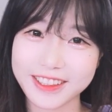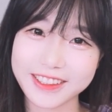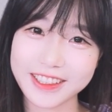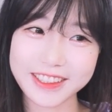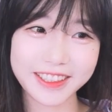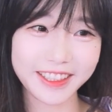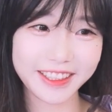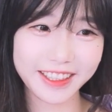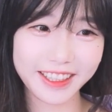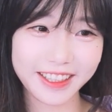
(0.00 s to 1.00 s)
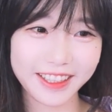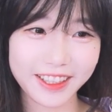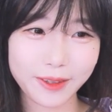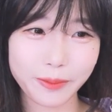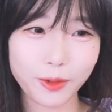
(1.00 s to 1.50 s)
섹시한데?
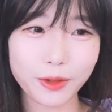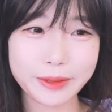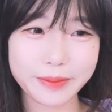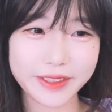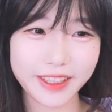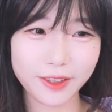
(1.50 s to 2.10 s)
보고 싶은데?